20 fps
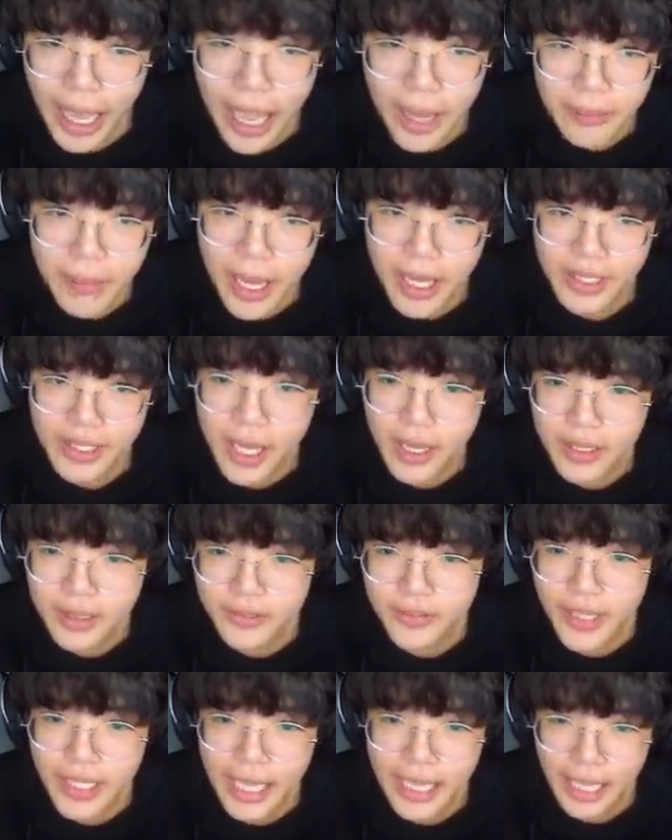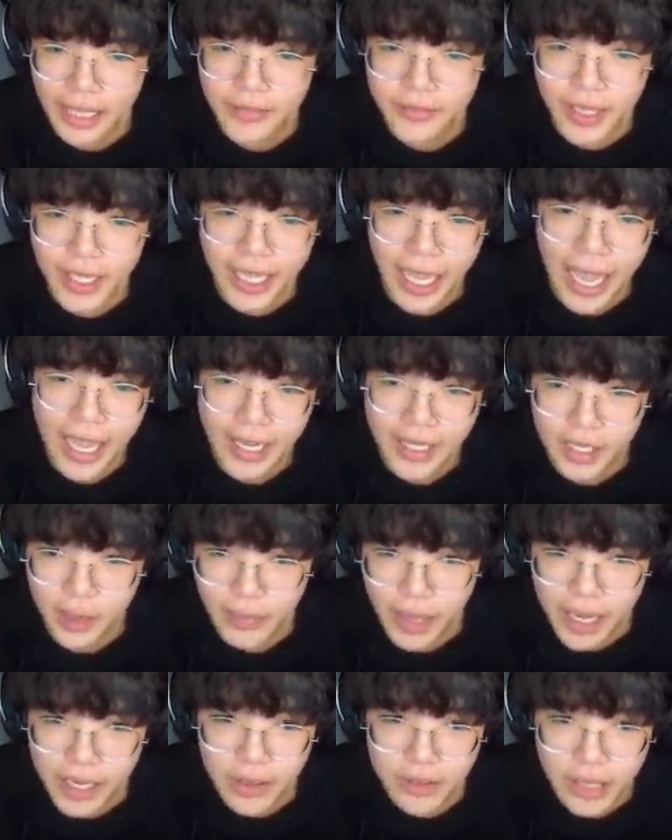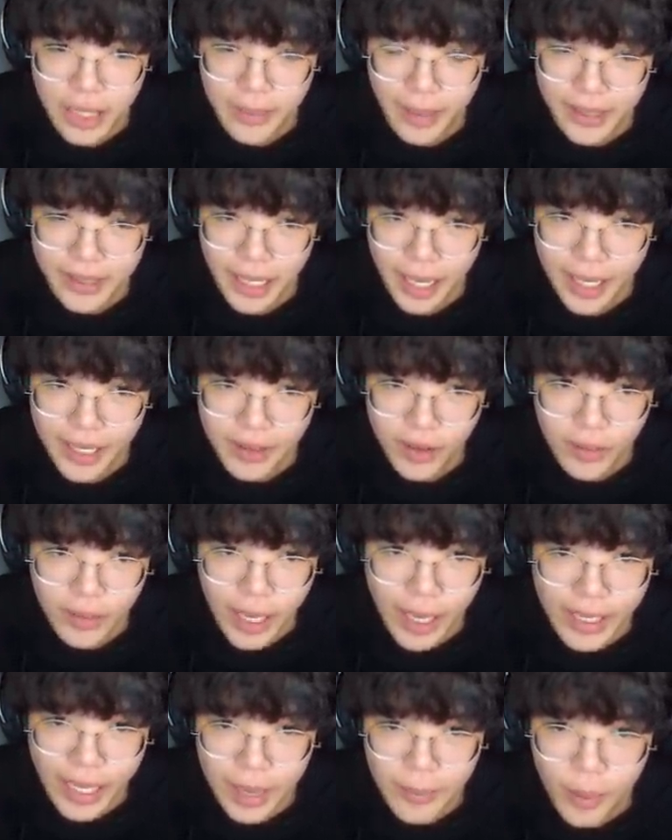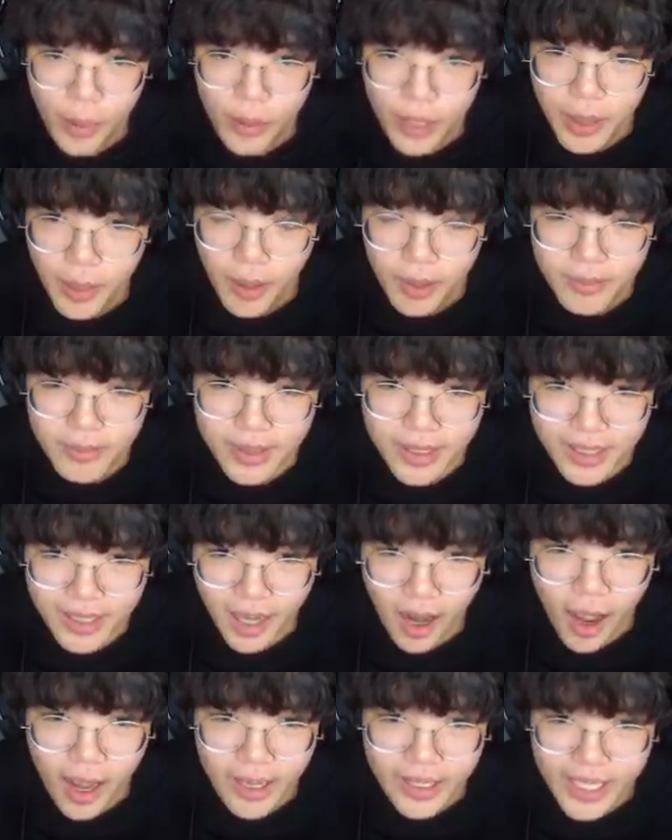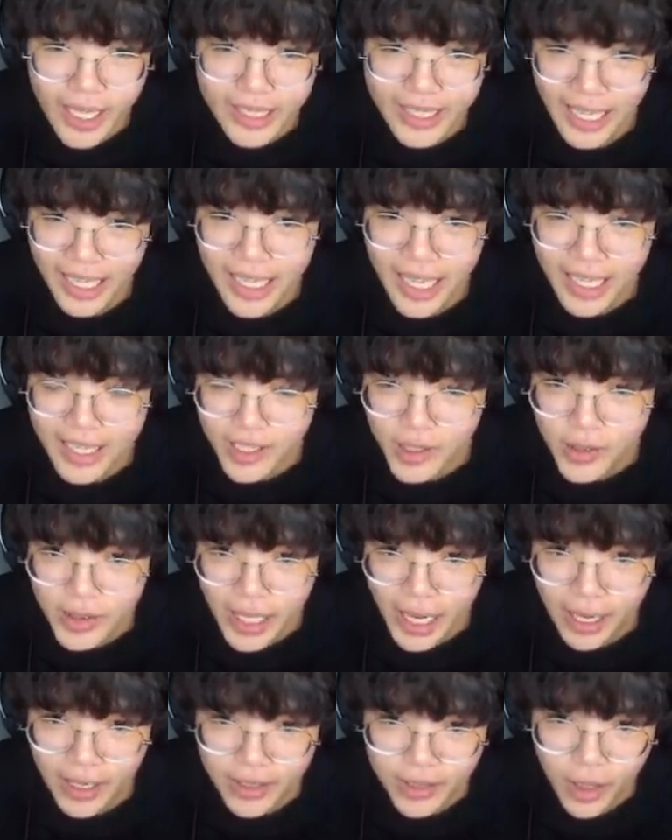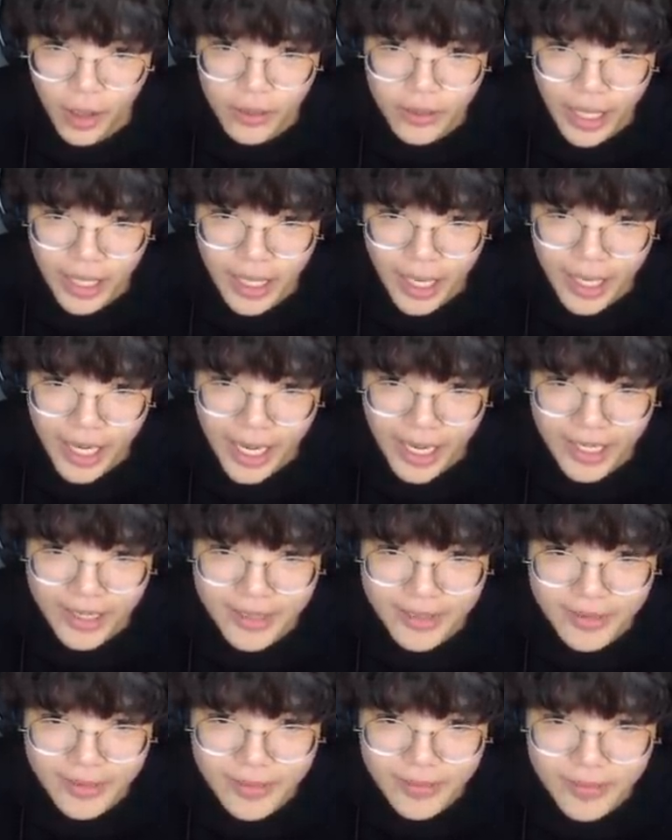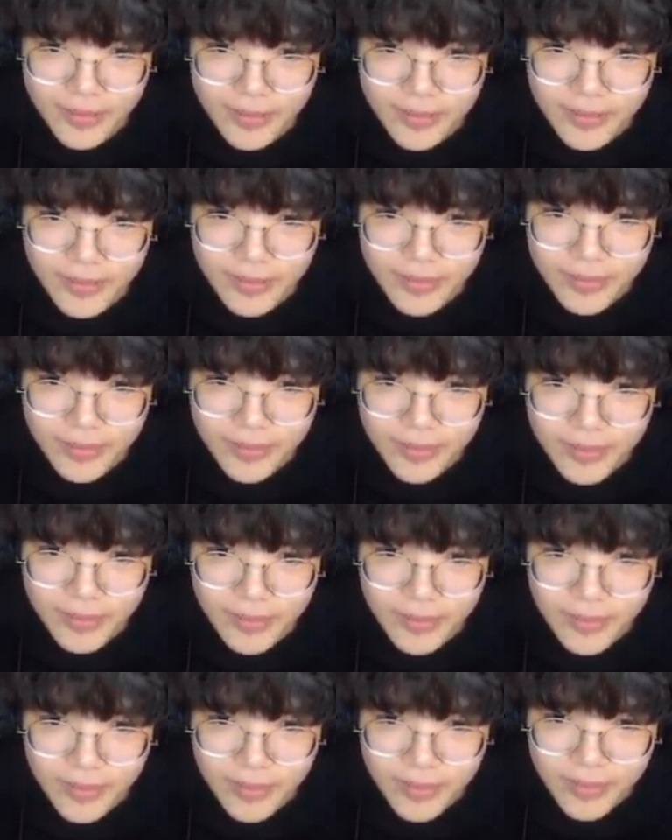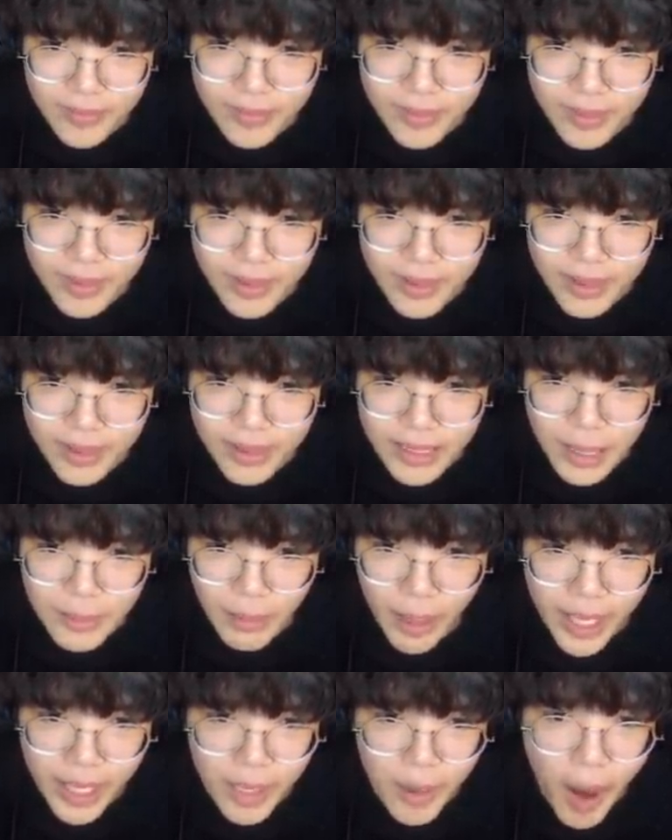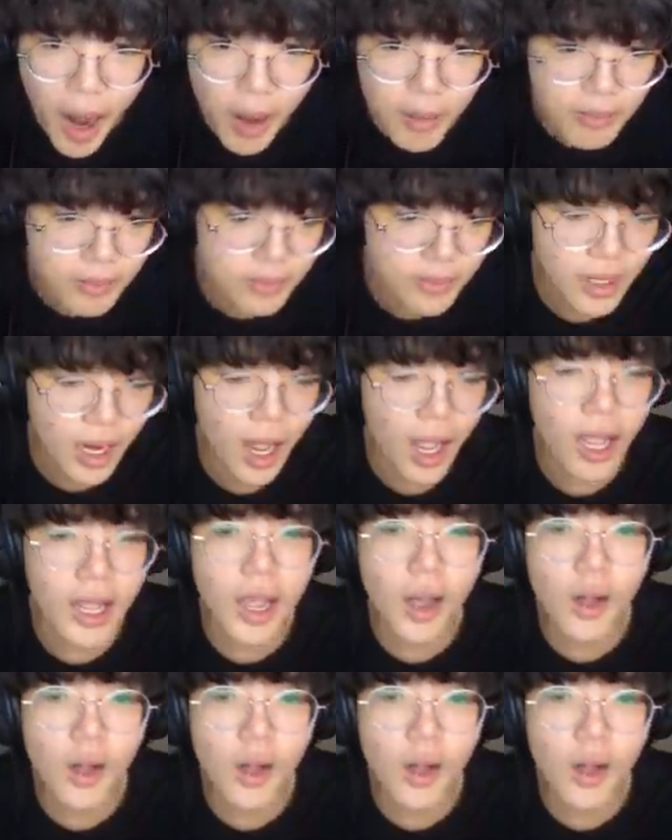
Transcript: khác biệt nhất với các thành viên khác ở trong Hero Team hiện tại ok cà mui đúng không rồi dịch trả lời trước nè Rô trả lời đi timmy timmy đúng không rồi